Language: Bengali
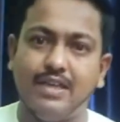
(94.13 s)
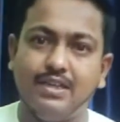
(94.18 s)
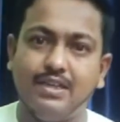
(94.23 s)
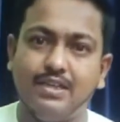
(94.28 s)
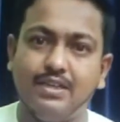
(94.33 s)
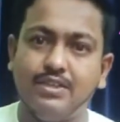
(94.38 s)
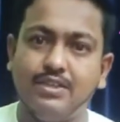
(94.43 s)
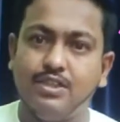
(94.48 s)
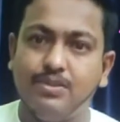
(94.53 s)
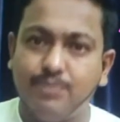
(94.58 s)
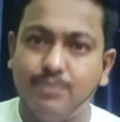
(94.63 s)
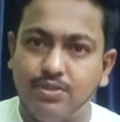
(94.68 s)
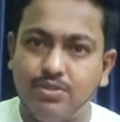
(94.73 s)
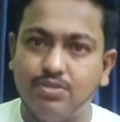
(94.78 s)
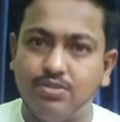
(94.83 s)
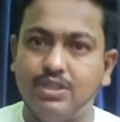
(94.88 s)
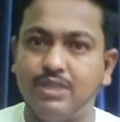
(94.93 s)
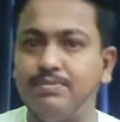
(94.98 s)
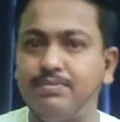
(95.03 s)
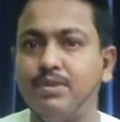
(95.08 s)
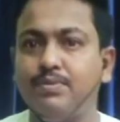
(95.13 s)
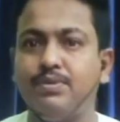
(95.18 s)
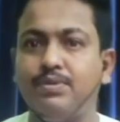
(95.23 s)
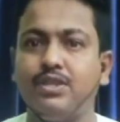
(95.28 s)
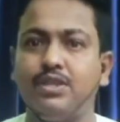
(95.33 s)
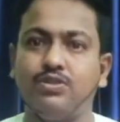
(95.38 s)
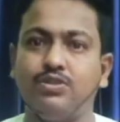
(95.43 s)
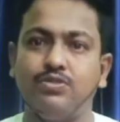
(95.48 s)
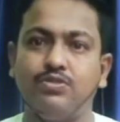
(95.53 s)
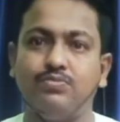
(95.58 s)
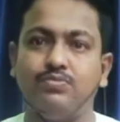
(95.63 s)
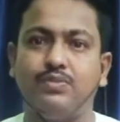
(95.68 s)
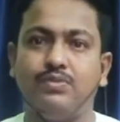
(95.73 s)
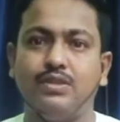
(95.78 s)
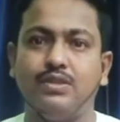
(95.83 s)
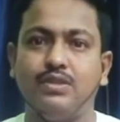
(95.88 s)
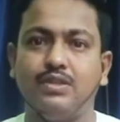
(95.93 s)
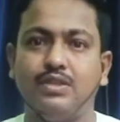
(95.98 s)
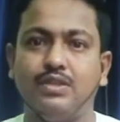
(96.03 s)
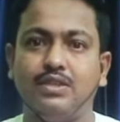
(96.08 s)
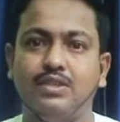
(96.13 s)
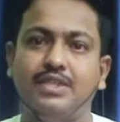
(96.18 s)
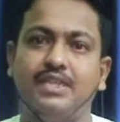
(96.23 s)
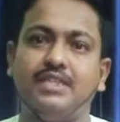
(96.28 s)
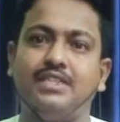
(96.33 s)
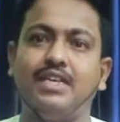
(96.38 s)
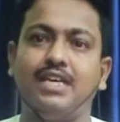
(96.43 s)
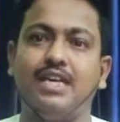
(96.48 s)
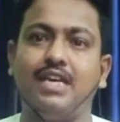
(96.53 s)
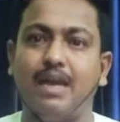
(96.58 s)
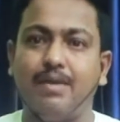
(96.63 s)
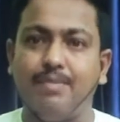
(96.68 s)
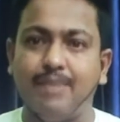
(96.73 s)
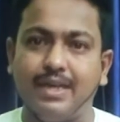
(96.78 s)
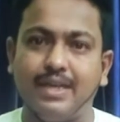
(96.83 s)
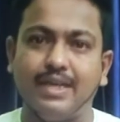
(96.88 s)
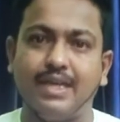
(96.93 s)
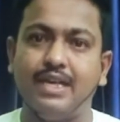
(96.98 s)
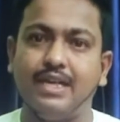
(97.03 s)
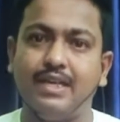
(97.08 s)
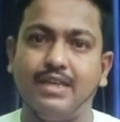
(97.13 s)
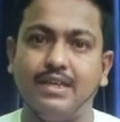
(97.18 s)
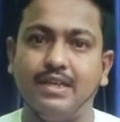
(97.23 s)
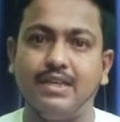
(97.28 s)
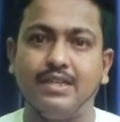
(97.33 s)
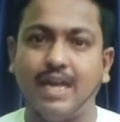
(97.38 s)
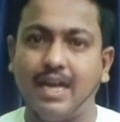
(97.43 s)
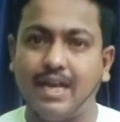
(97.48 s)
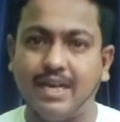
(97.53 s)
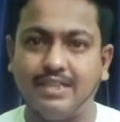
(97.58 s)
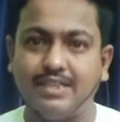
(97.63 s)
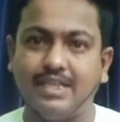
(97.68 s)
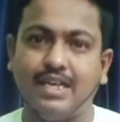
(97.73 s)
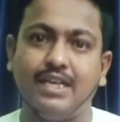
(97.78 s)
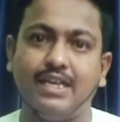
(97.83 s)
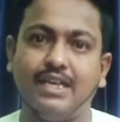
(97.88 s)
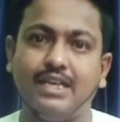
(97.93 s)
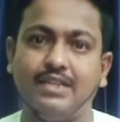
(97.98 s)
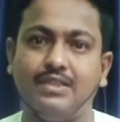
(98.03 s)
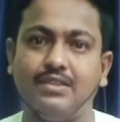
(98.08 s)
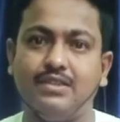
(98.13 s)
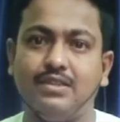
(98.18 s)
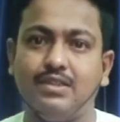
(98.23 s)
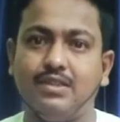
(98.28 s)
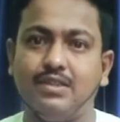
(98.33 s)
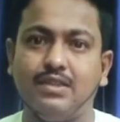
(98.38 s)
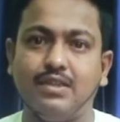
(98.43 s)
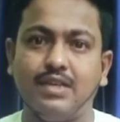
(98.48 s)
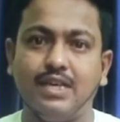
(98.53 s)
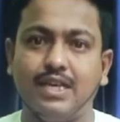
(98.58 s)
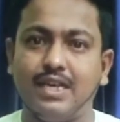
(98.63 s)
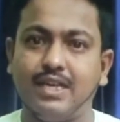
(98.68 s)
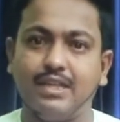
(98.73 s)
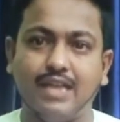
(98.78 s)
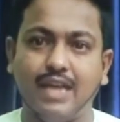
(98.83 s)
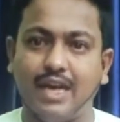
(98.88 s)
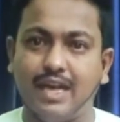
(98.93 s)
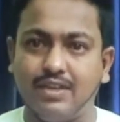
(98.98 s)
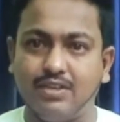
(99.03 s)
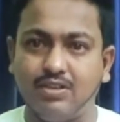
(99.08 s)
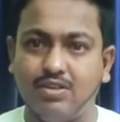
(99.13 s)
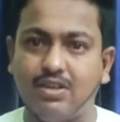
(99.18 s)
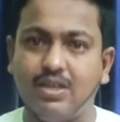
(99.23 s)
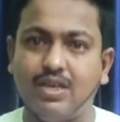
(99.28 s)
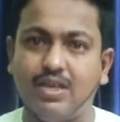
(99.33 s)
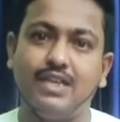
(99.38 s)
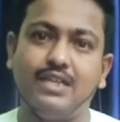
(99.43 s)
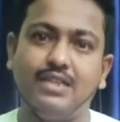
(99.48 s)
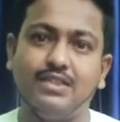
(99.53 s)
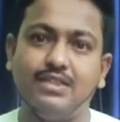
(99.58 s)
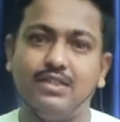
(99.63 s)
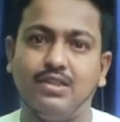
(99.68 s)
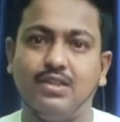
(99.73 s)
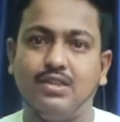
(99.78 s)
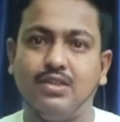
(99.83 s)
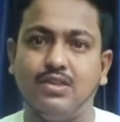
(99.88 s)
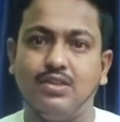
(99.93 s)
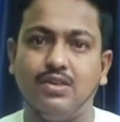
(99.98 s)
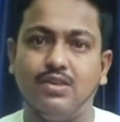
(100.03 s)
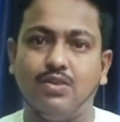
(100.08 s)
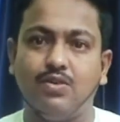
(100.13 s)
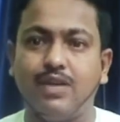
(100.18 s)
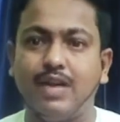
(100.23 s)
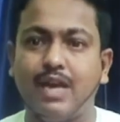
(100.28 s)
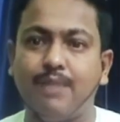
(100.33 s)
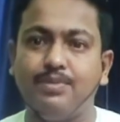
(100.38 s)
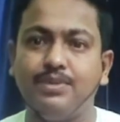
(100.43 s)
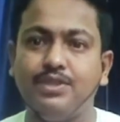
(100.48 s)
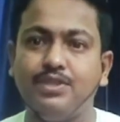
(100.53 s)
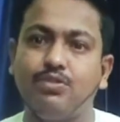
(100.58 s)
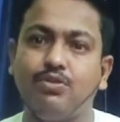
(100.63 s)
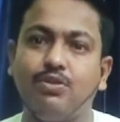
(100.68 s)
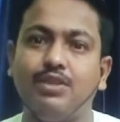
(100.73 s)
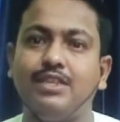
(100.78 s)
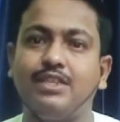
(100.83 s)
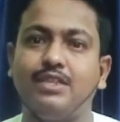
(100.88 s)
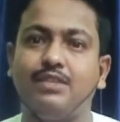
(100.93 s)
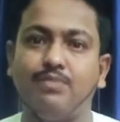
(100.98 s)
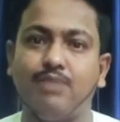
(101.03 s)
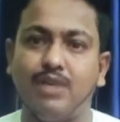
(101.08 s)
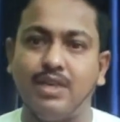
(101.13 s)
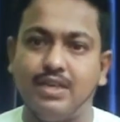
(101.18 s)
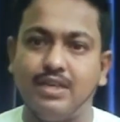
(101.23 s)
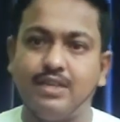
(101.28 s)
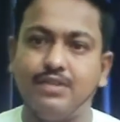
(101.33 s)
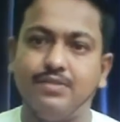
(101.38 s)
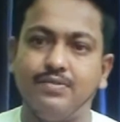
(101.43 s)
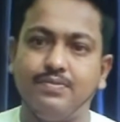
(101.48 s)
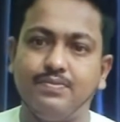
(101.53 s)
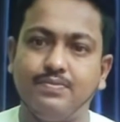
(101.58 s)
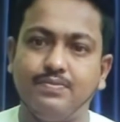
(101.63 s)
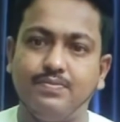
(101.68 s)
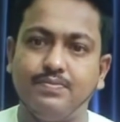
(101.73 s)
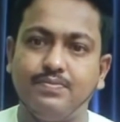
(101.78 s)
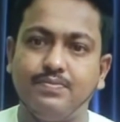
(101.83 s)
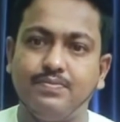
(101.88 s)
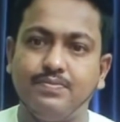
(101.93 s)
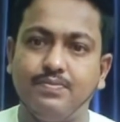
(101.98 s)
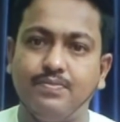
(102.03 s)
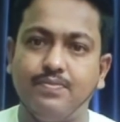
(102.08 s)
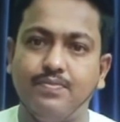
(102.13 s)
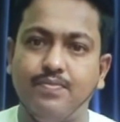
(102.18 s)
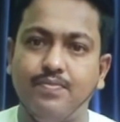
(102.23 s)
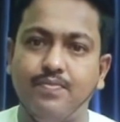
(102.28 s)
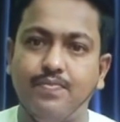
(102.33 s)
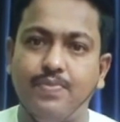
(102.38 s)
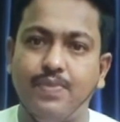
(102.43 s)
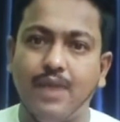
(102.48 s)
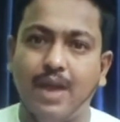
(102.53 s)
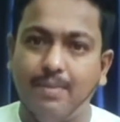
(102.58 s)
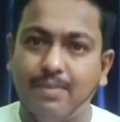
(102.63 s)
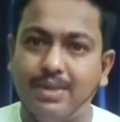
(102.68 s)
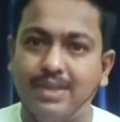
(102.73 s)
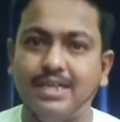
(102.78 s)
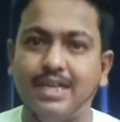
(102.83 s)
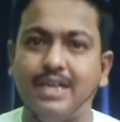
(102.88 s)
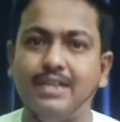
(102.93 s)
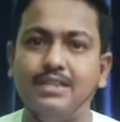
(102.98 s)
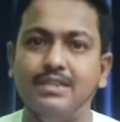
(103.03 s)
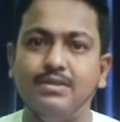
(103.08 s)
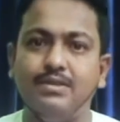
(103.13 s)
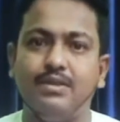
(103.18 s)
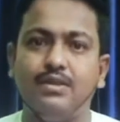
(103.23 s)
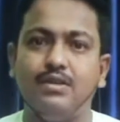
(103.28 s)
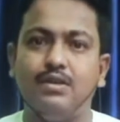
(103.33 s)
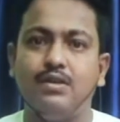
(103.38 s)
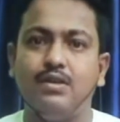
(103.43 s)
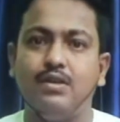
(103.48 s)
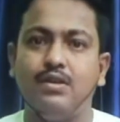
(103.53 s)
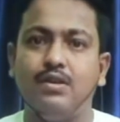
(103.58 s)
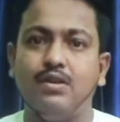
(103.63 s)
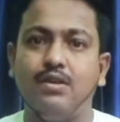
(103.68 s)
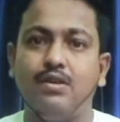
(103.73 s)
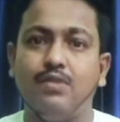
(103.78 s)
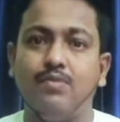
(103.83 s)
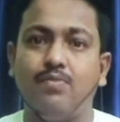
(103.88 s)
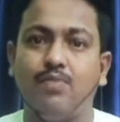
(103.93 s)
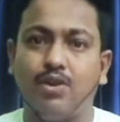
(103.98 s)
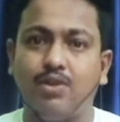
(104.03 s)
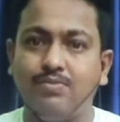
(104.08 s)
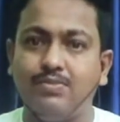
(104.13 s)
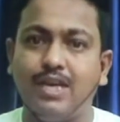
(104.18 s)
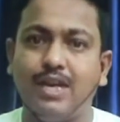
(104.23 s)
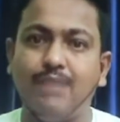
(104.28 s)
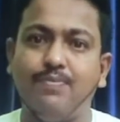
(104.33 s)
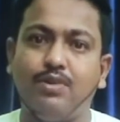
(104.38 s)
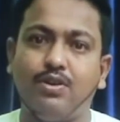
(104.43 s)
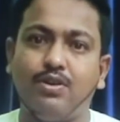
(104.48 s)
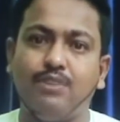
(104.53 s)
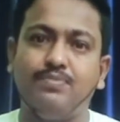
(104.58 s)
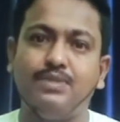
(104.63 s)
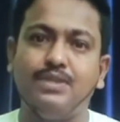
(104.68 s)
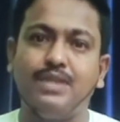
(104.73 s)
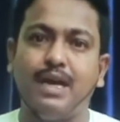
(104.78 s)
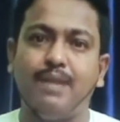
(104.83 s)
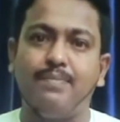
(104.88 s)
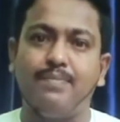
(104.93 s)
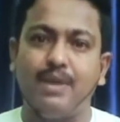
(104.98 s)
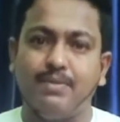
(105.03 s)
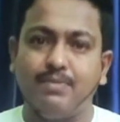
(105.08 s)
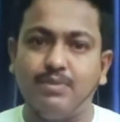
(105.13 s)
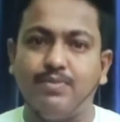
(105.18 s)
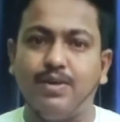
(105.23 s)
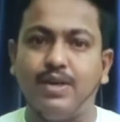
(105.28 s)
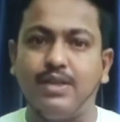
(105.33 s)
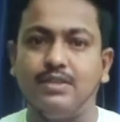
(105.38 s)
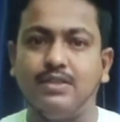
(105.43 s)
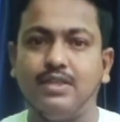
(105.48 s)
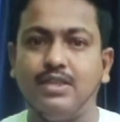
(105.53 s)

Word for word: ঠাকুর আরো ব্যাখ্যা করে বললেন যে আমি যা কিছু হয়েছি আমার মার জন্য হয়েছি আমার মাকে খুশি করার মধ্য দিয়ে হয়েছি মা বাবাই আমাদের জীবনে জীবন্ত দেবদেবতা